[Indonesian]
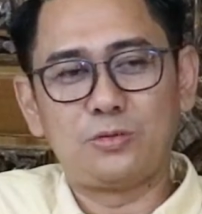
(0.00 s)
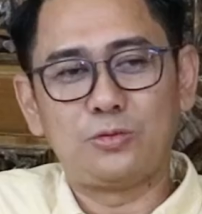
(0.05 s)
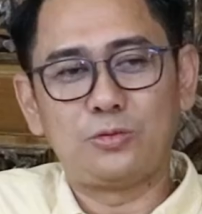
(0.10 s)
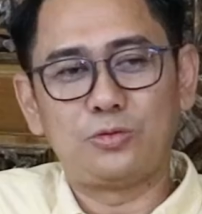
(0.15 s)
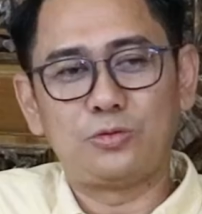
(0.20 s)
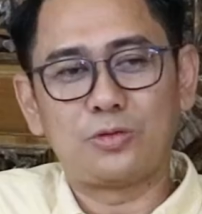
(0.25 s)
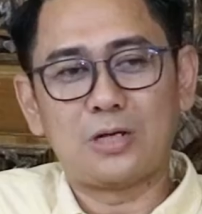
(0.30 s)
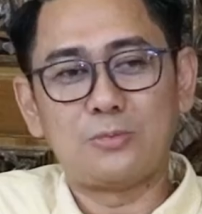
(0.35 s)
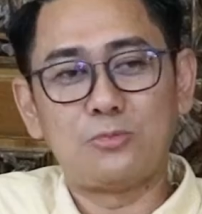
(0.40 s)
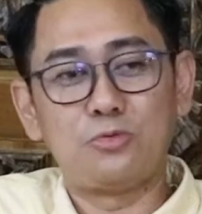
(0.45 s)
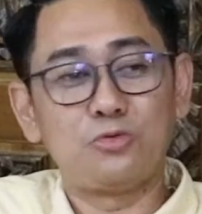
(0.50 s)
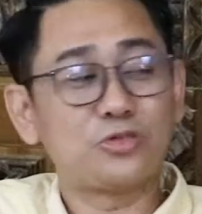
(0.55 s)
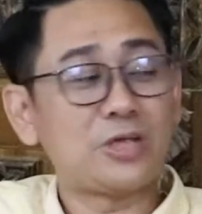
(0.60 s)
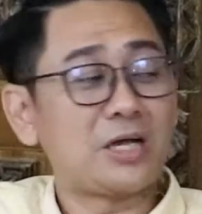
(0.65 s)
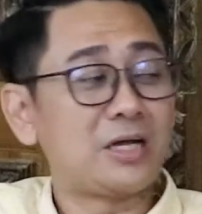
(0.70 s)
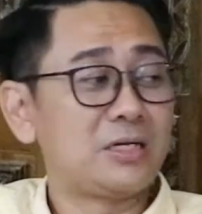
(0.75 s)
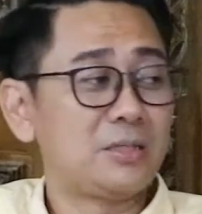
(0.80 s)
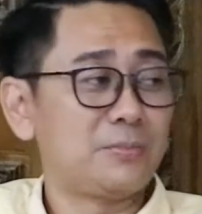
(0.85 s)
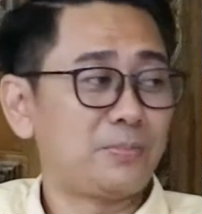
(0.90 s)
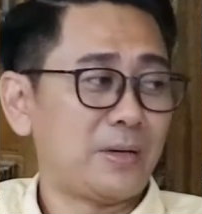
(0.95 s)
untuk kamu usaha
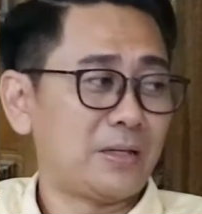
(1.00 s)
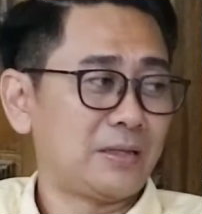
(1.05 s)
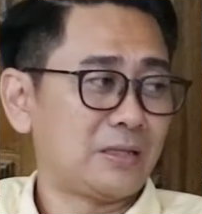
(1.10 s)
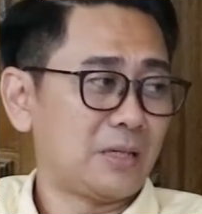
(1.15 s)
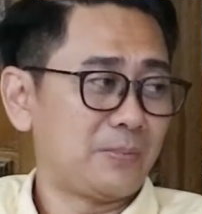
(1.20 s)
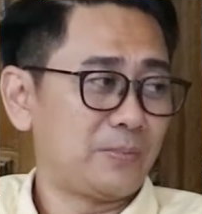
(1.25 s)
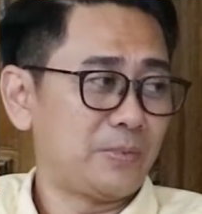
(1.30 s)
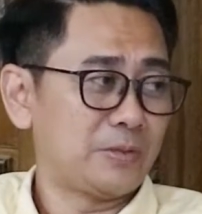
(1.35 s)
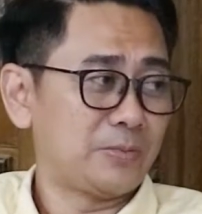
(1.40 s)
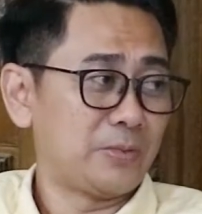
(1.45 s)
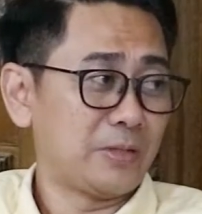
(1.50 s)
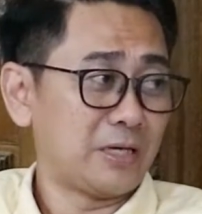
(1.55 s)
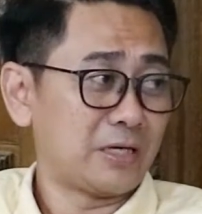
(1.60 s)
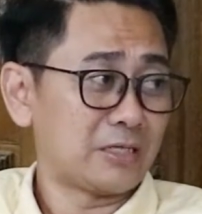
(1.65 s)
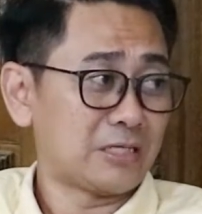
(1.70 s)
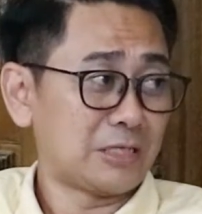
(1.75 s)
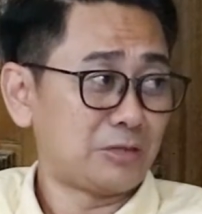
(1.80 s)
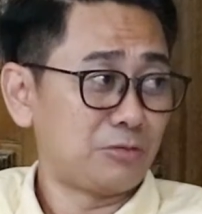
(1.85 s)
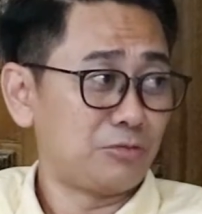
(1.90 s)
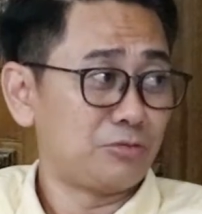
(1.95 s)
ke depan, tapi
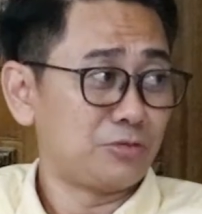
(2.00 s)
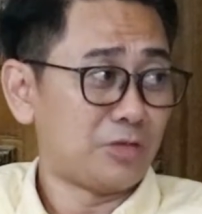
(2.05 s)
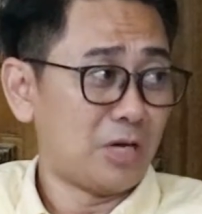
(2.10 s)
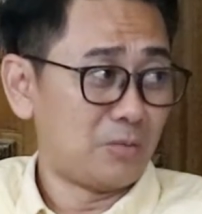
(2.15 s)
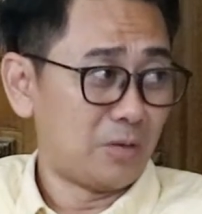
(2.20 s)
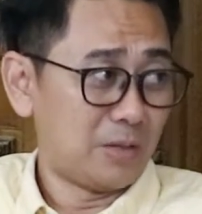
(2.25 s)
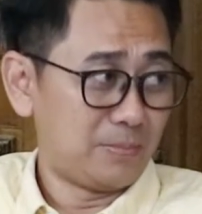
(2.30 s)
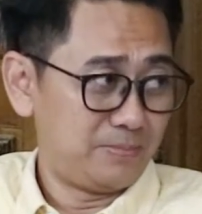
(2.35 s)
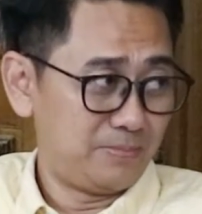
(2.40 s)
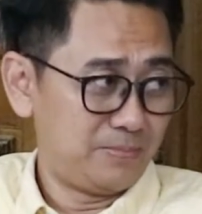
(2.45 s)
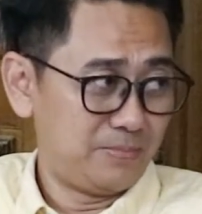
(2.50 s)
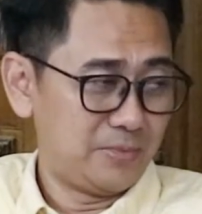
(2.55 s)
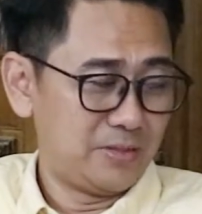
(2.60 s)
sebagai rasa tanggung jawab